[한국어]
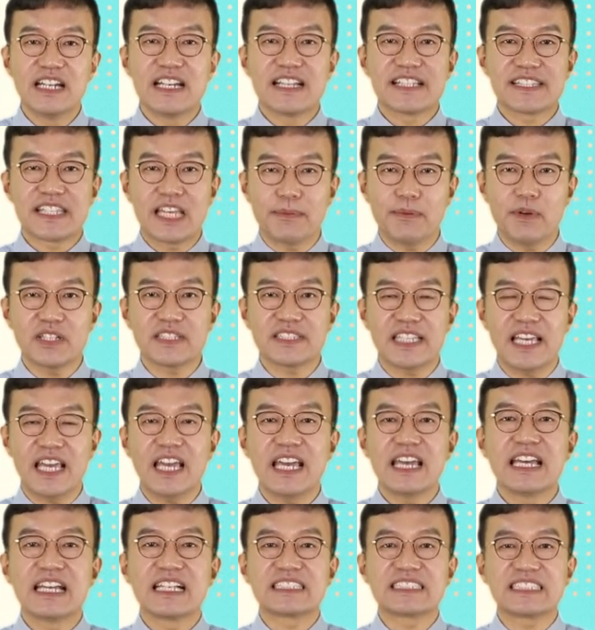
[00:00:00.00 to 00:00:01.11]
세
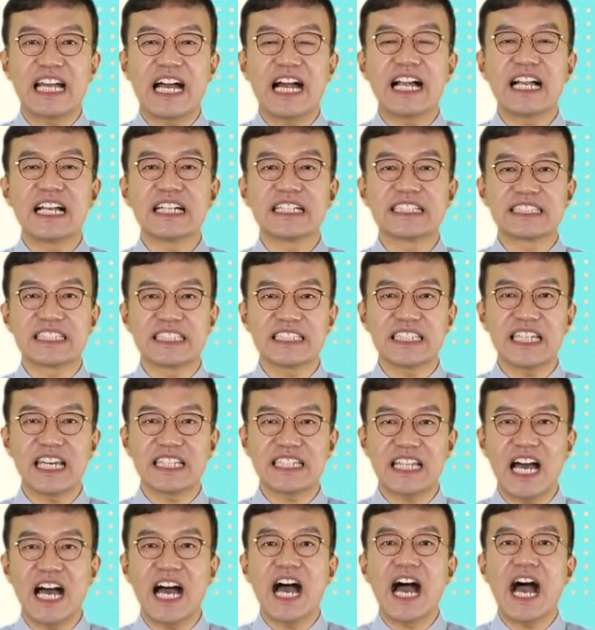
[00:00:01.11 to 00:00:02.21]
번째, 잘
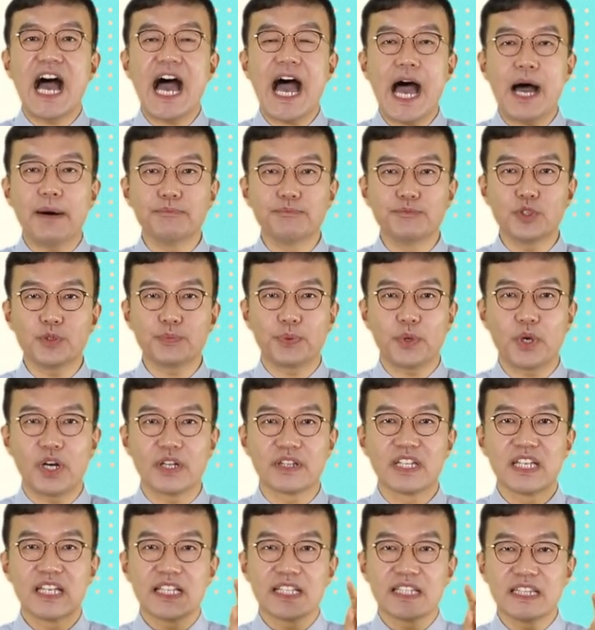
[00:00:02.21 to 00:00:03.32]
지내다 안부
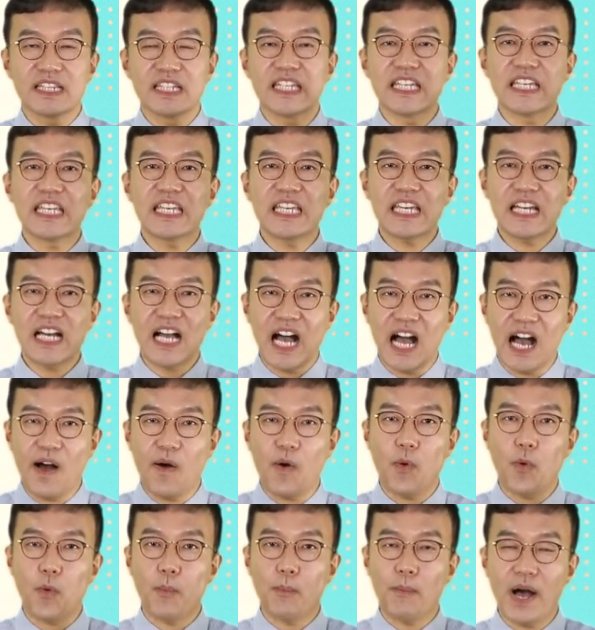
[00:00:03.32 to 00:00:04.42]
표현,
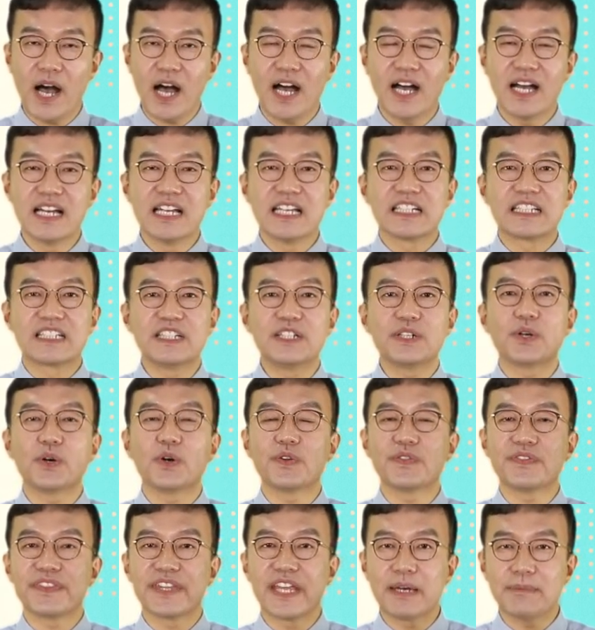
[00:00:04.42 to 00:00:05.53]
니하오마.
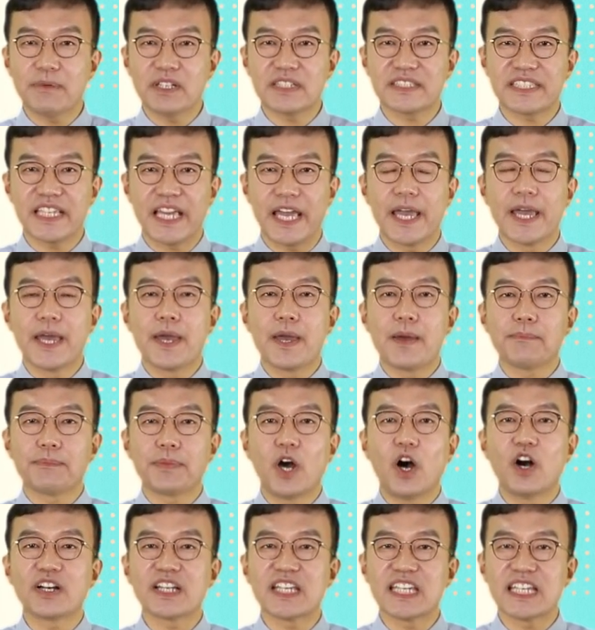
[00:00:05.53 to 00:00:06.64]
그리고 네 번째,
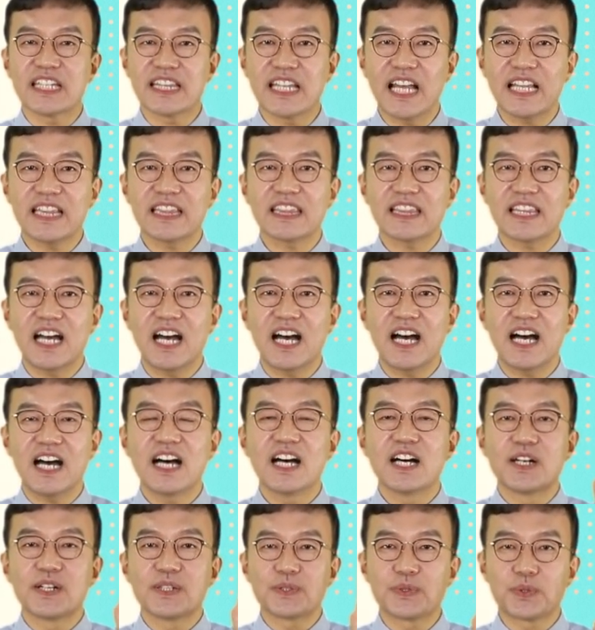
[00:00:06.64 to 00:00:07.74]
병이 낫다
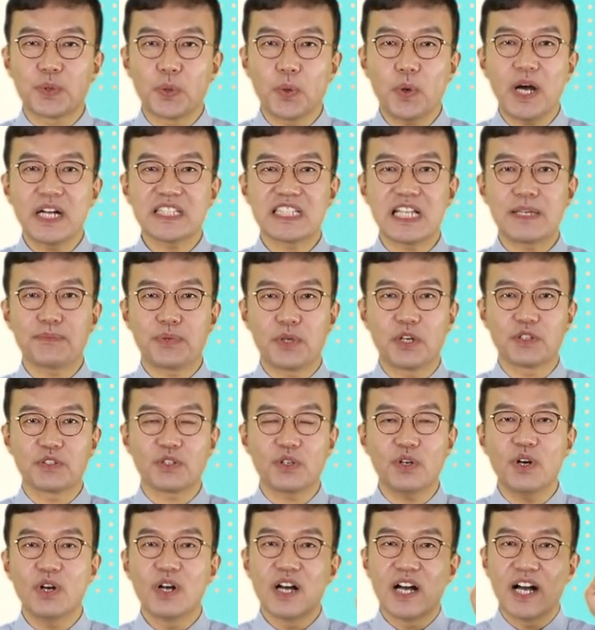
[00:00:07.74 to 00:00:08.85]
좋아지단
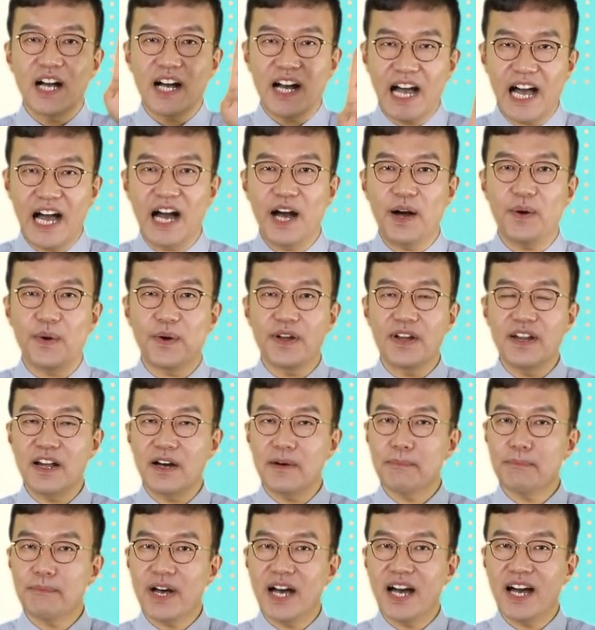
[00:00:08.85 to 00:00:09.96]
표현으로
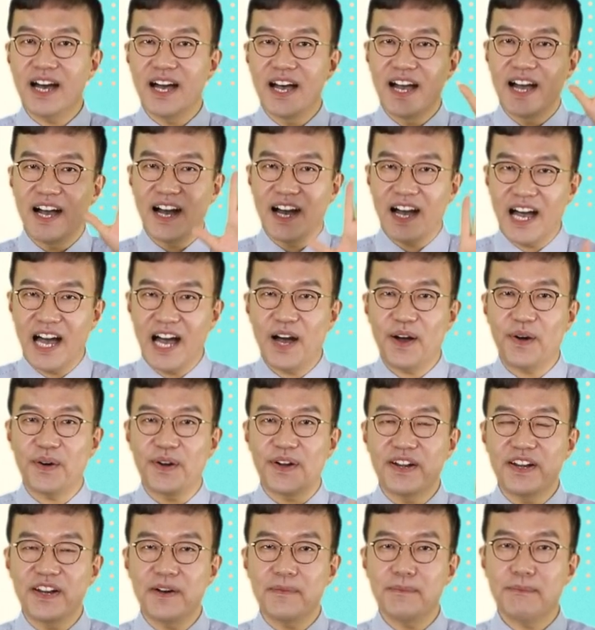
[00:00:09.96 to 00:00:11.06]
하얼럼마,
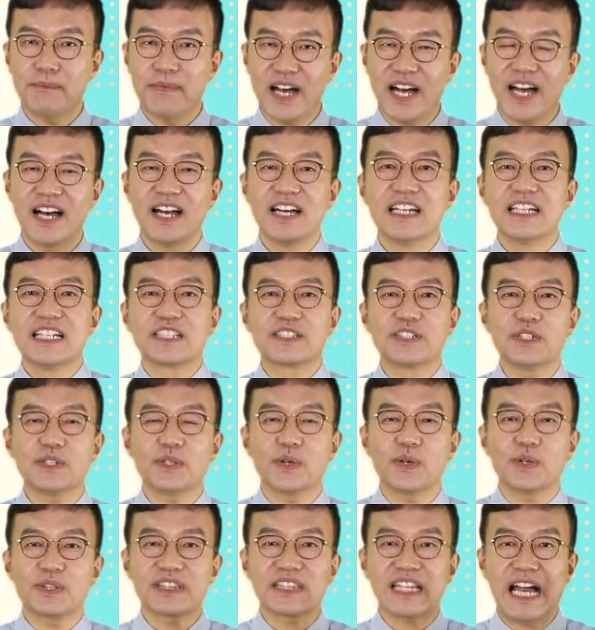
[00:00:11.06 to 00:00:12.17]
하얼럼마.
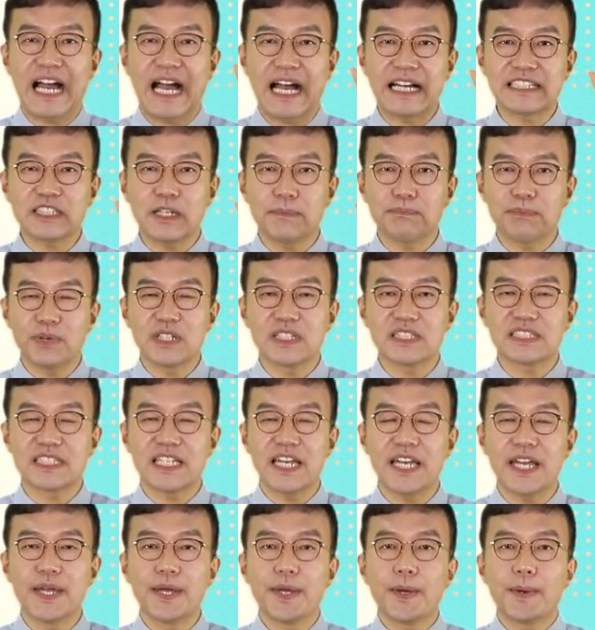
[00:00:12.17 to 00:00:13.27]
그리고 다섯
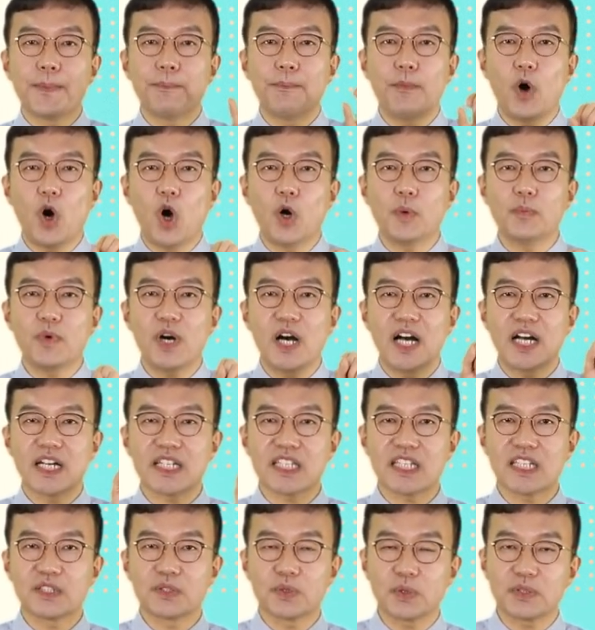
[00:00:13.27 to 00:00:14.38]
번째,
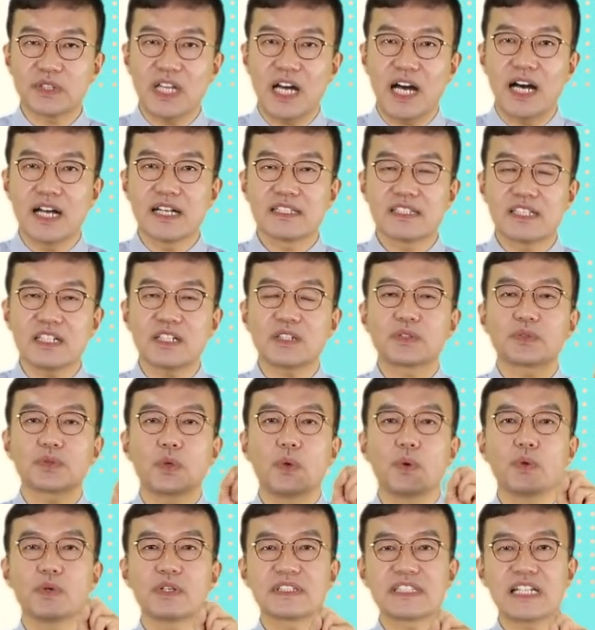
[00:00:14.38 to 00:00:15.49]
뭐뭐하기 좋다, 즉
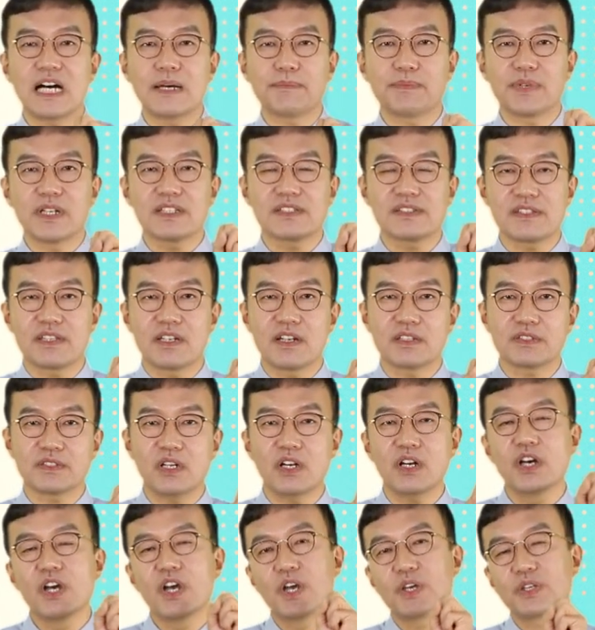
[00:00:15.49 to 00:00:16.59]
동사 앞에
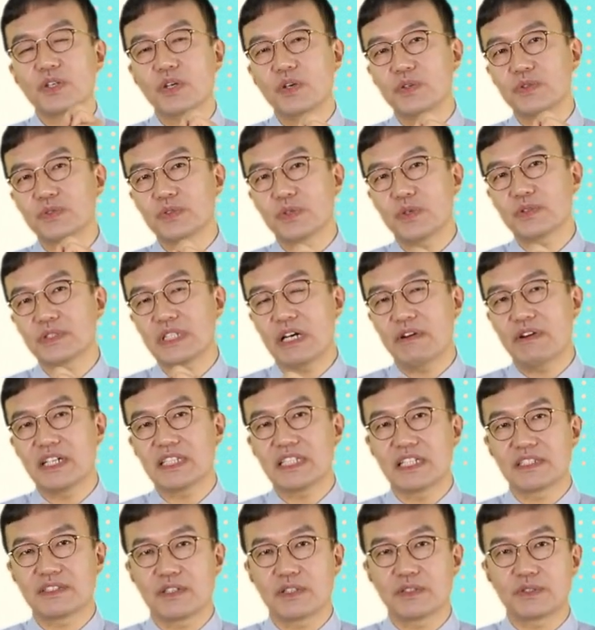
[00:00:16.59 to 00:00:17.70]
쓰여서 형용사화
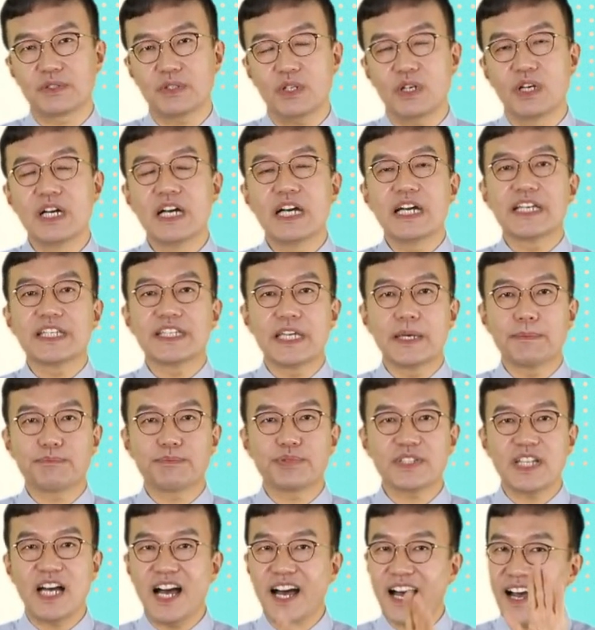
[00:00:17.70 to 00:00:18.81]
됐었죠.
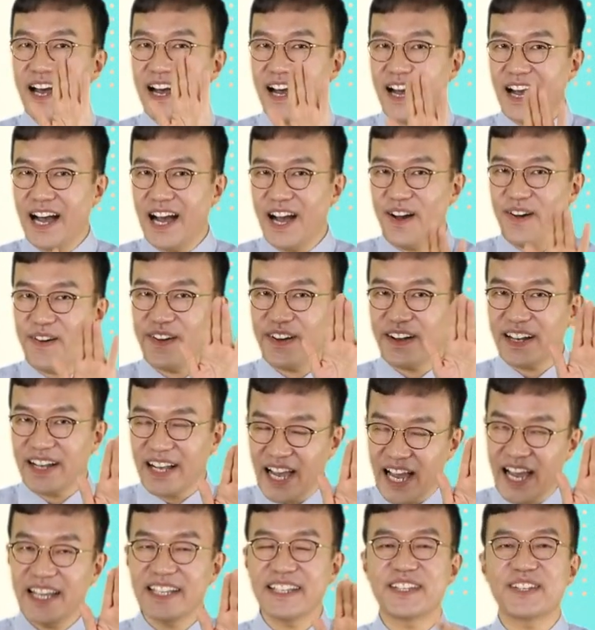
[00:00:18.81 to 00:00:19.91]
예쁘다,
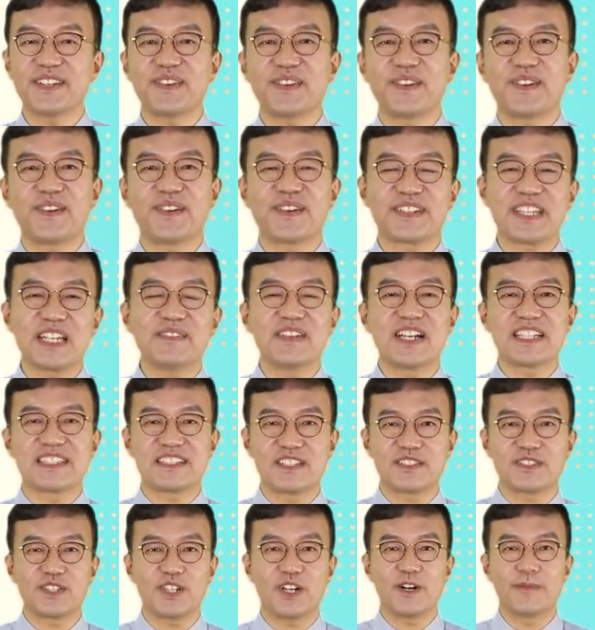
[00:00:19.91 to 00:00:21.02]
하오칸 이렇게
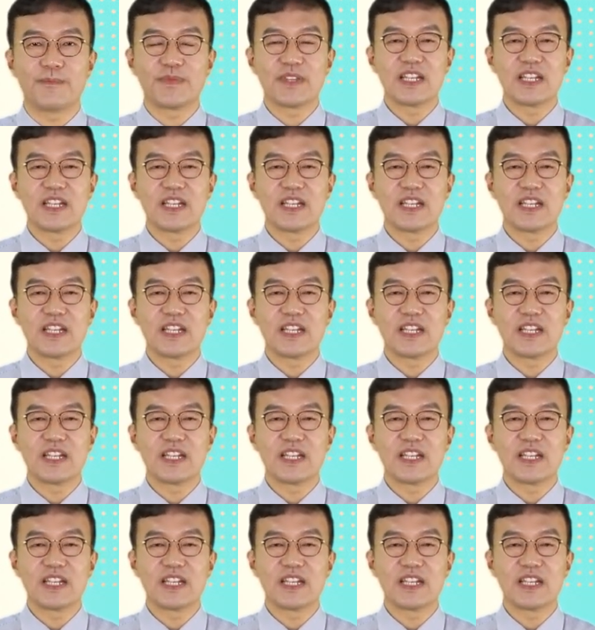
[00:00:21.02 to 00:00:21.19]
말했었죠.